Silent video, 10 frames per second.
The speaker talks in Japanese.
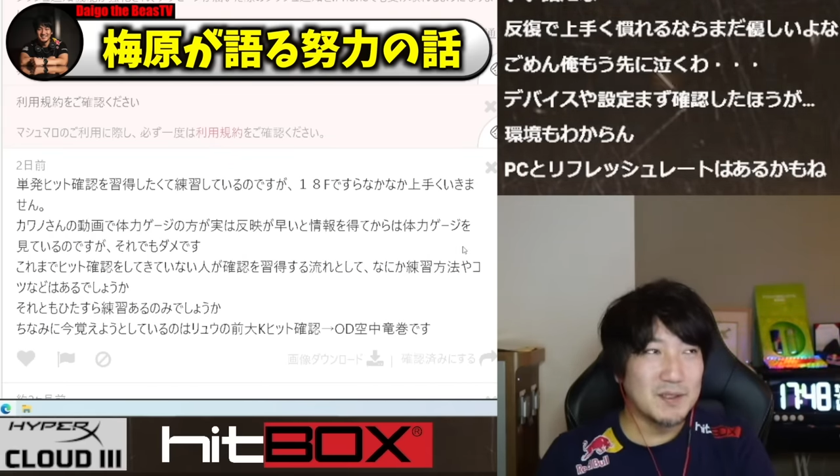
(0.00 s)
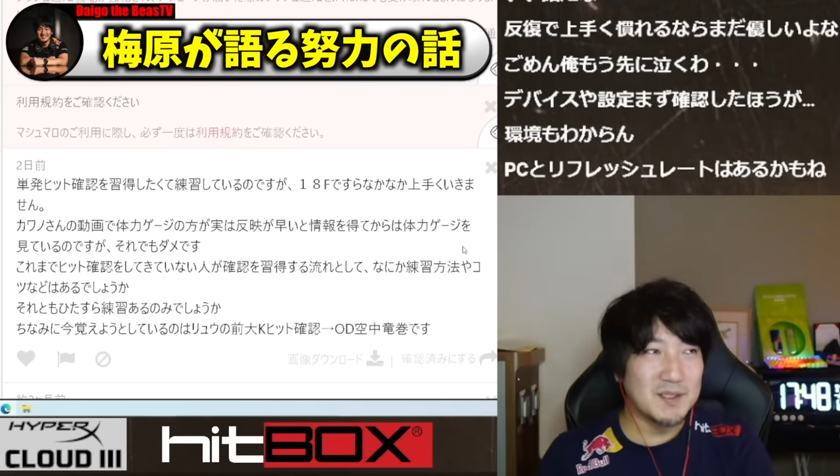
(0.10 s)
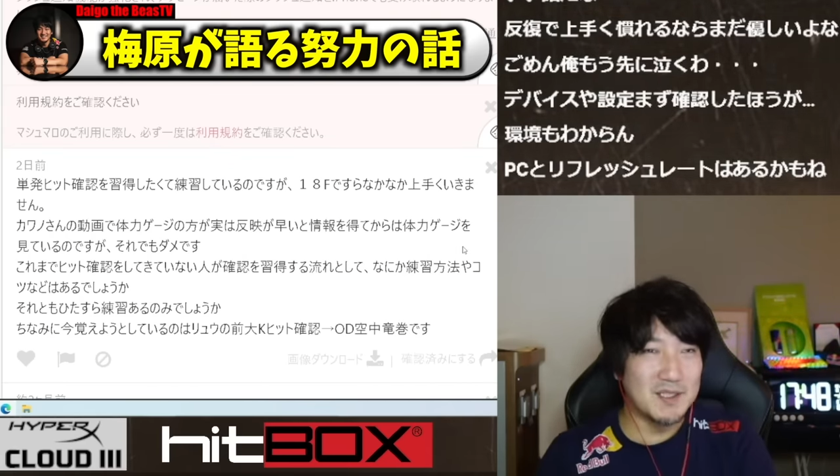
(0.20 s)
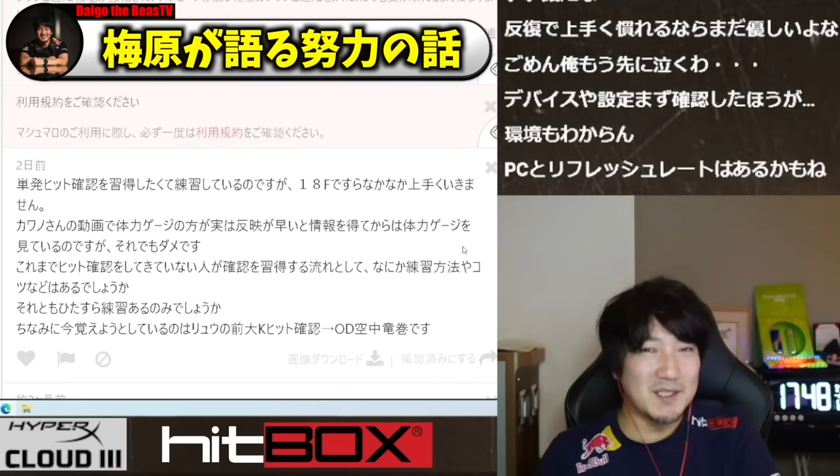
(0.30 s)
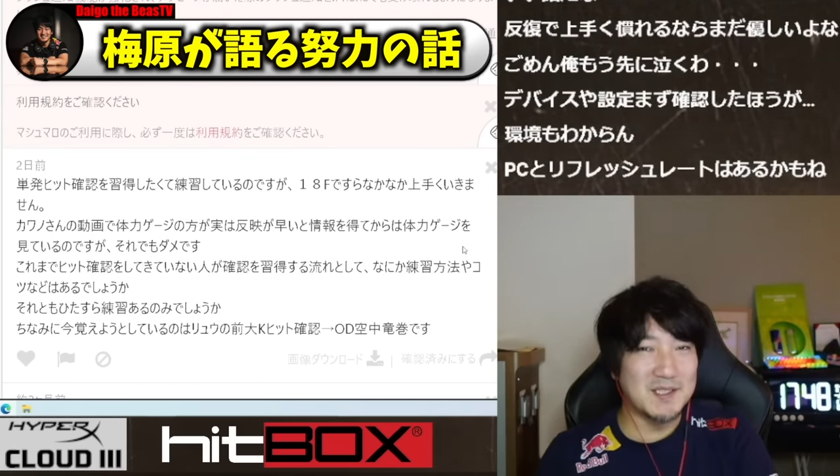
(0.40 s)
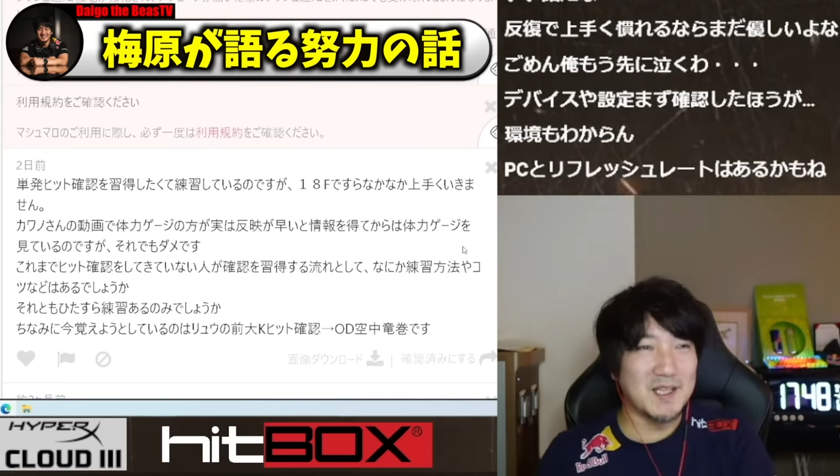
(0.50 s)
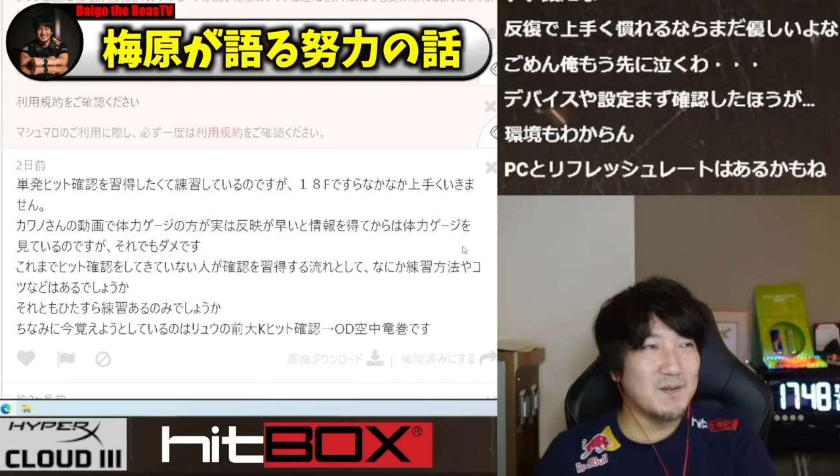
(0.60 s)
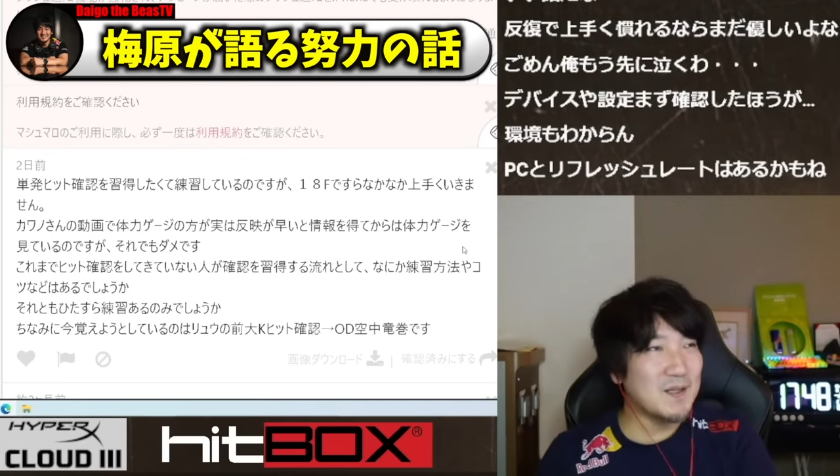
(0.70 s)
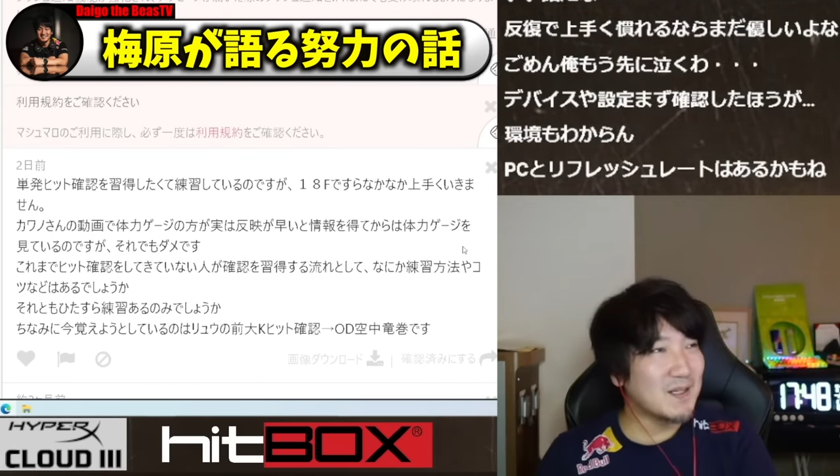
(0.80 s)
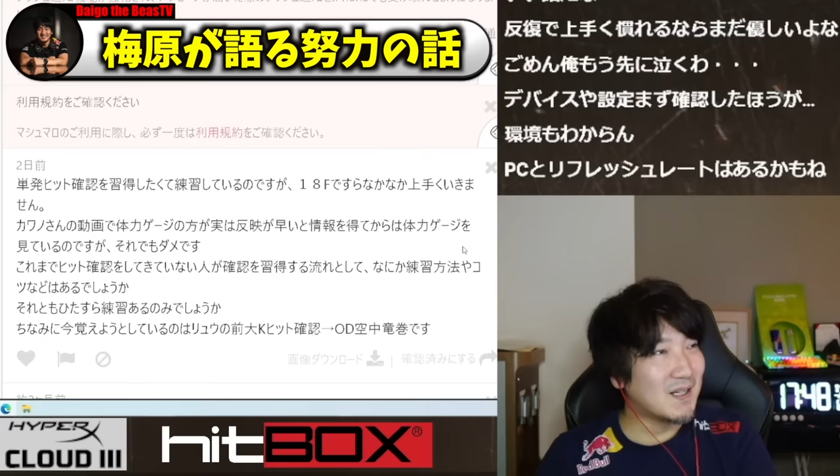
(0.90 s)
実際
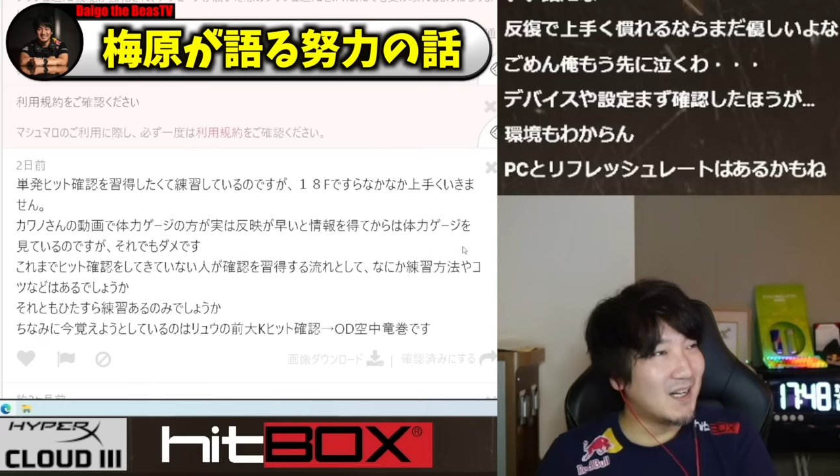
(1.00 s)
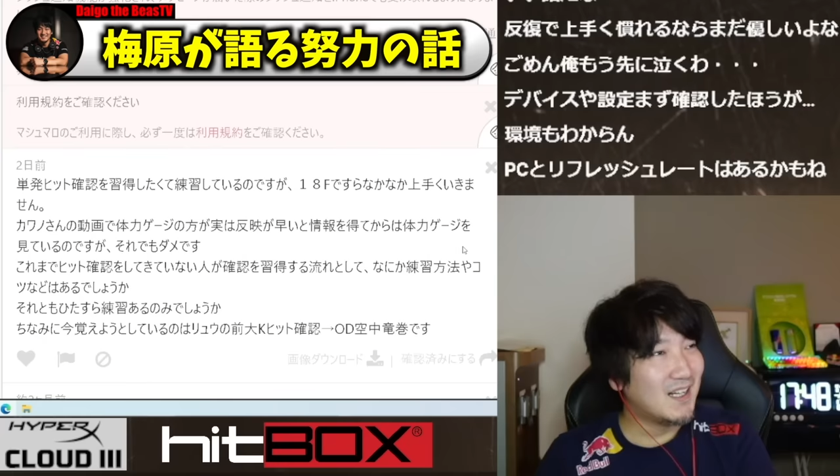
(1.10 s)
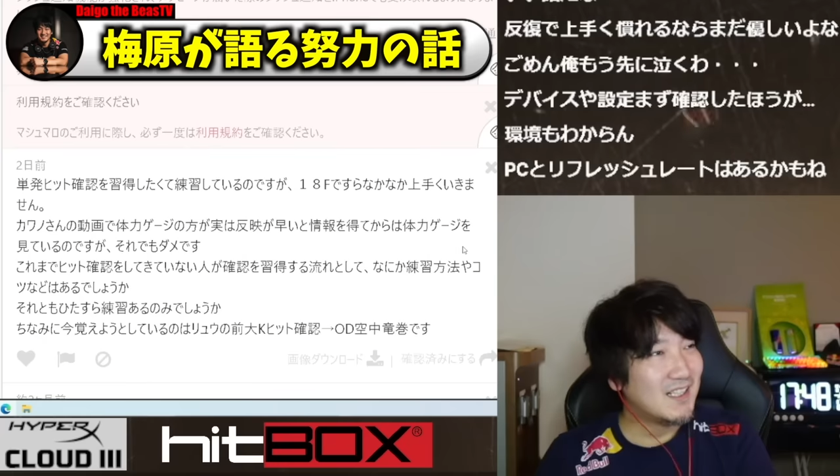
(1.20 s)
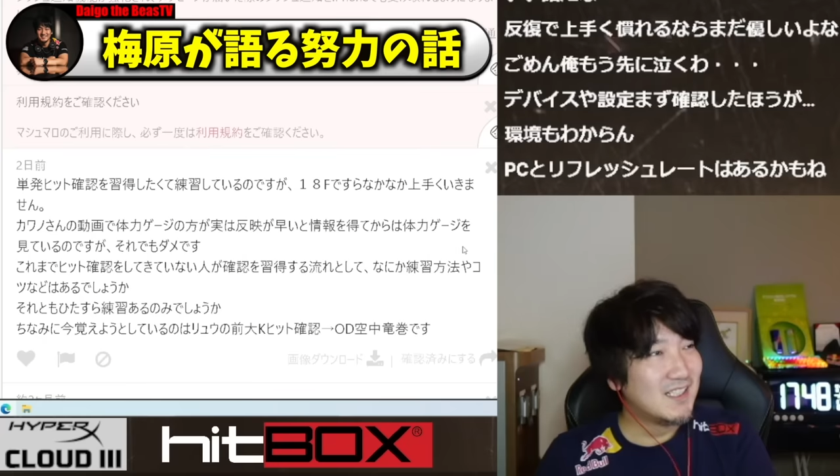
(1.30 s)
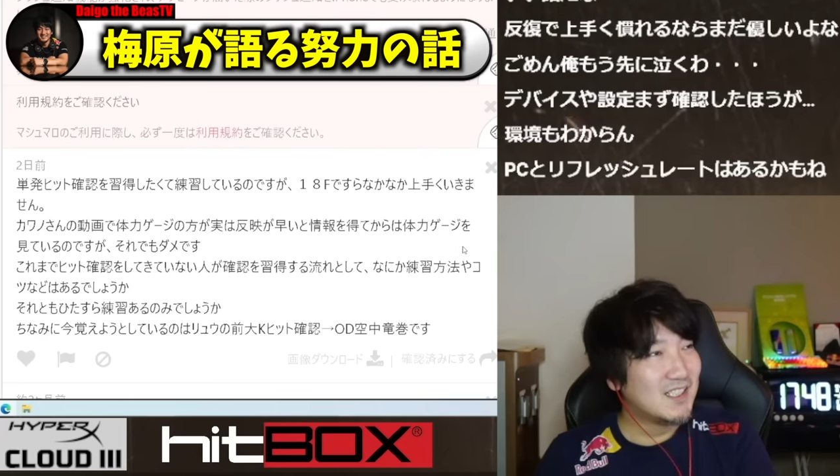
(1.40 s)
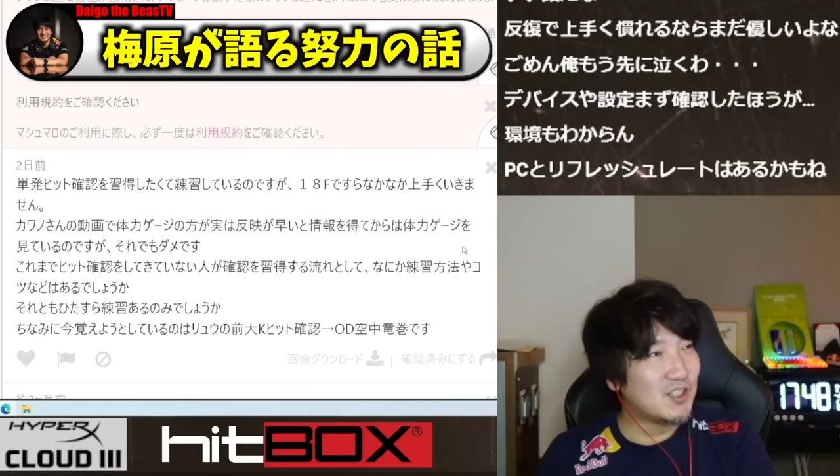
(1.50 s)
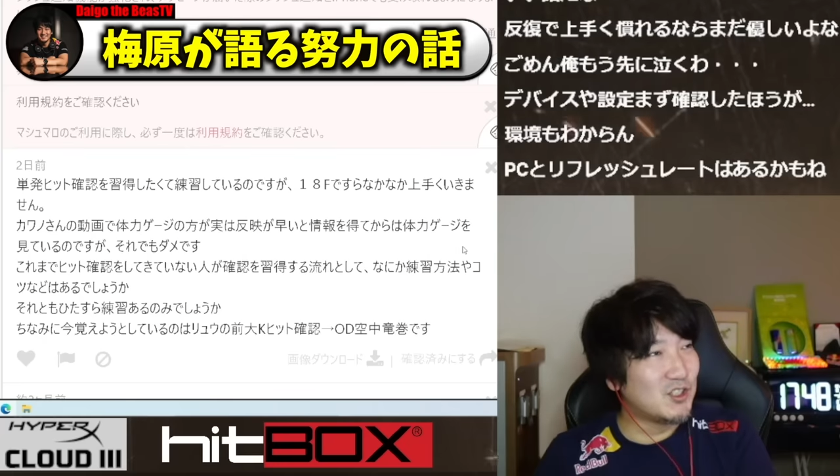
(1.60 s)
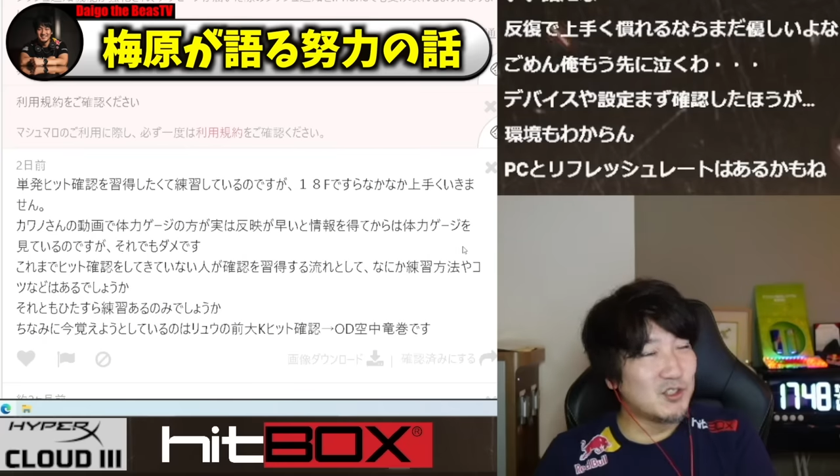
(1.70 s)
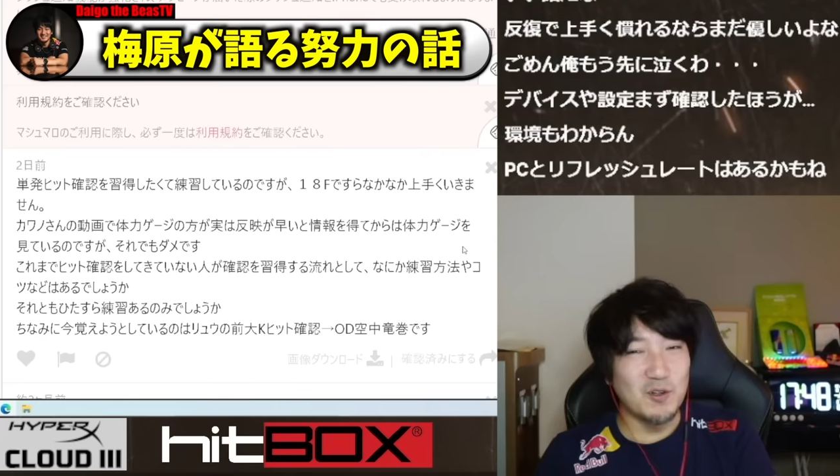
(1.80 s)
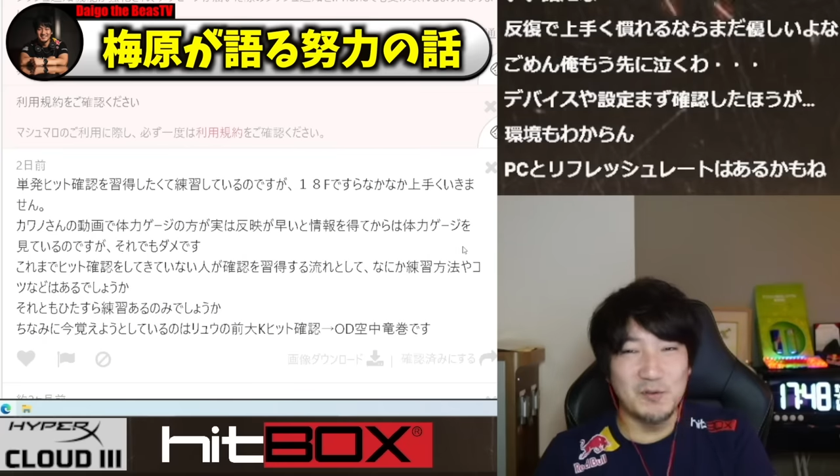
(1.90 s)
はなんか
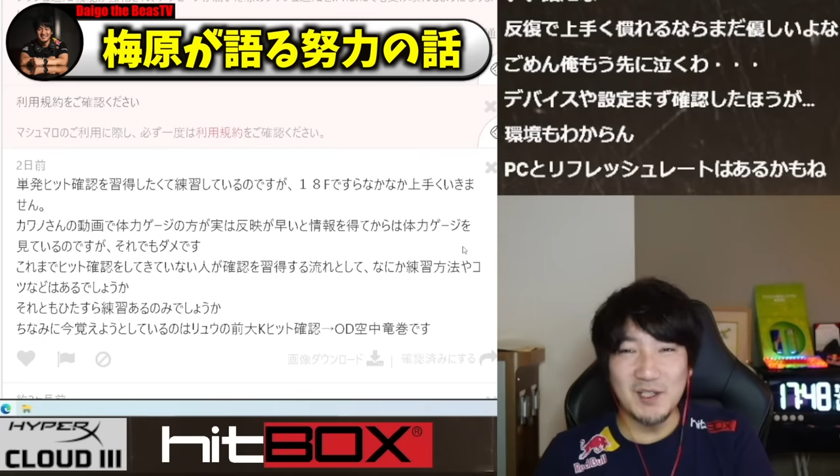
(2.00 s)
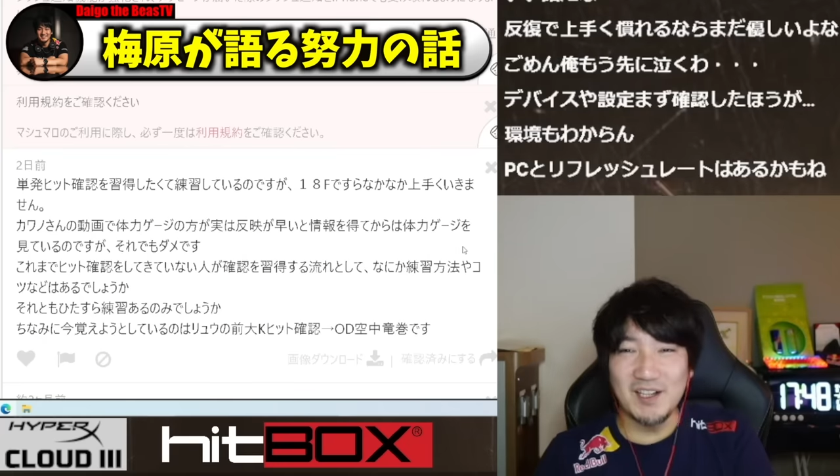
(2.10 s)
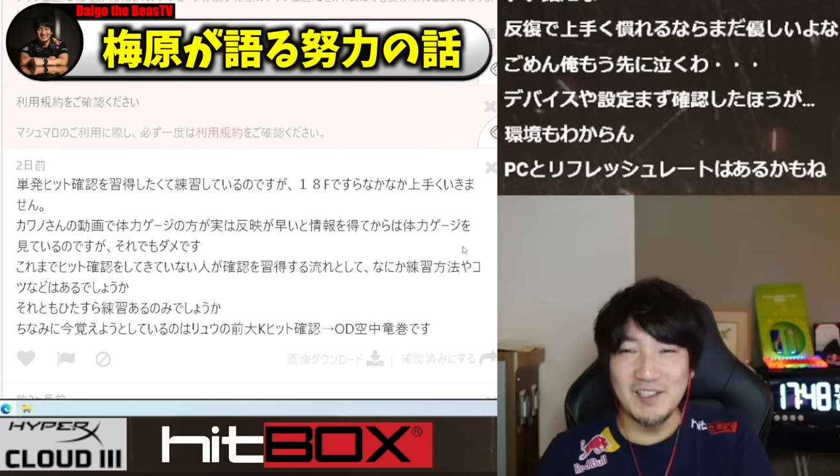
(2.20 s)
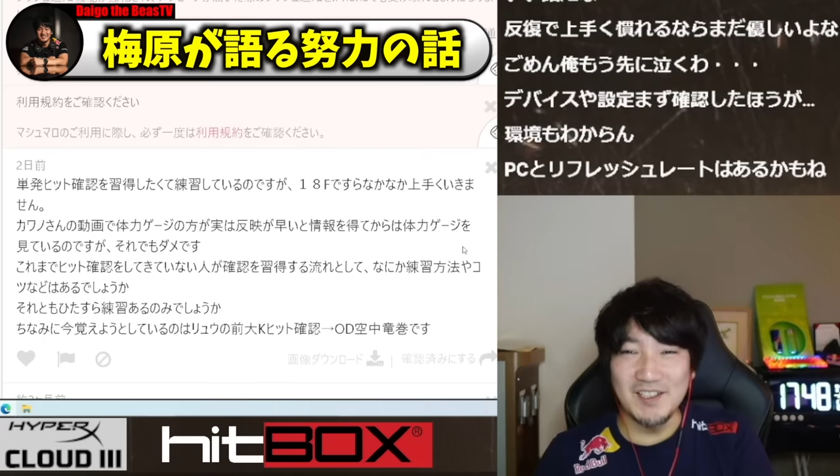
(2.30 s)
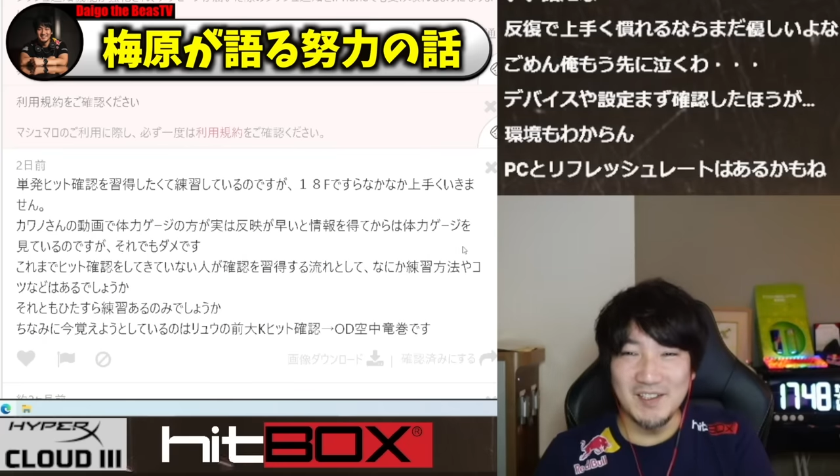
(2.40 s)
15フレ確認